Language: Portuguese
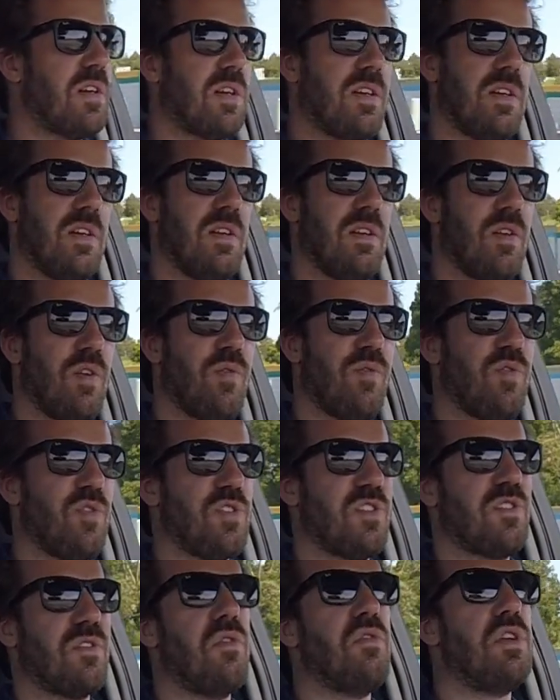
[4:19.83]
que não
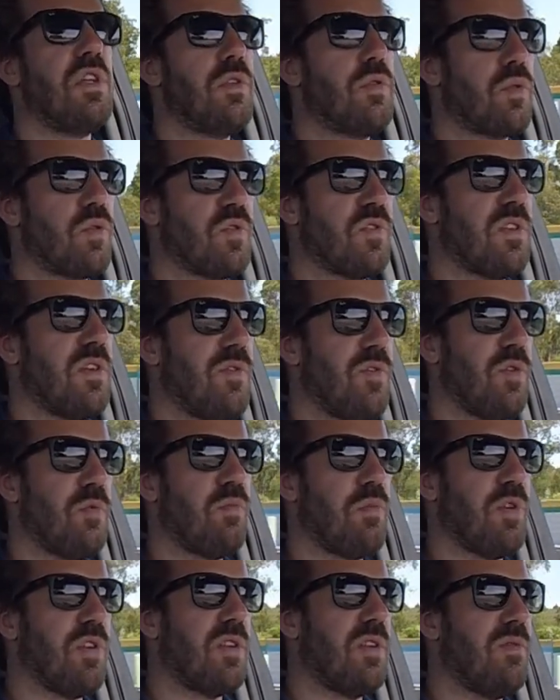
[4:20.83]
fosse tão intrusivo do
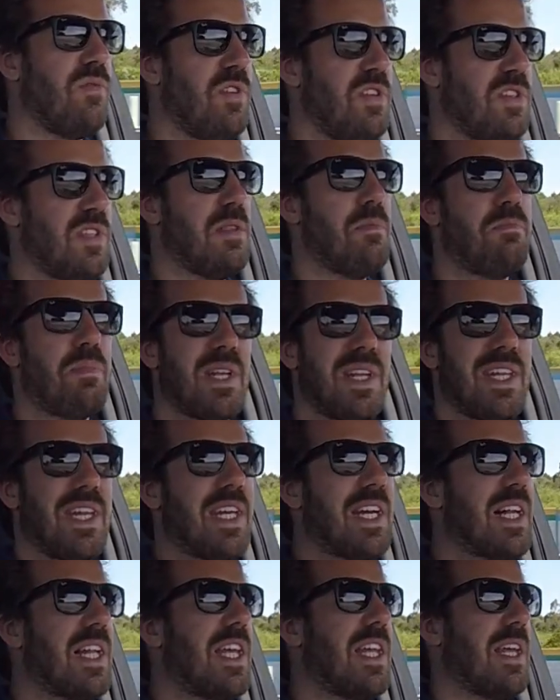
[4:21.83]
ponto de vista de
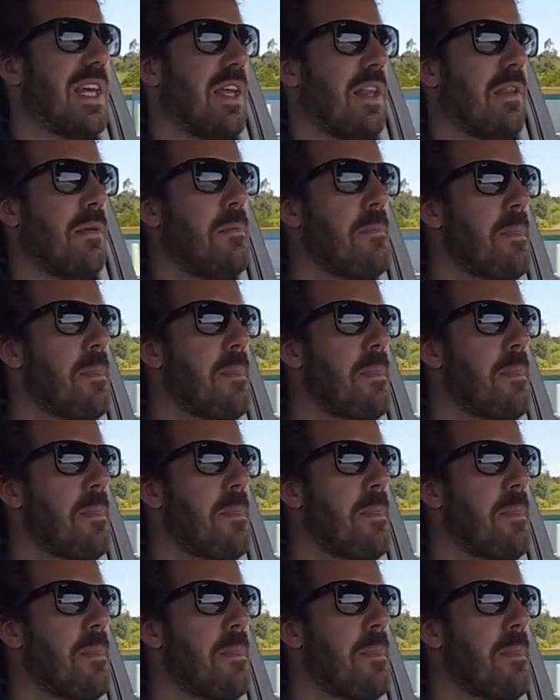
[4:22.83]
praticalidade.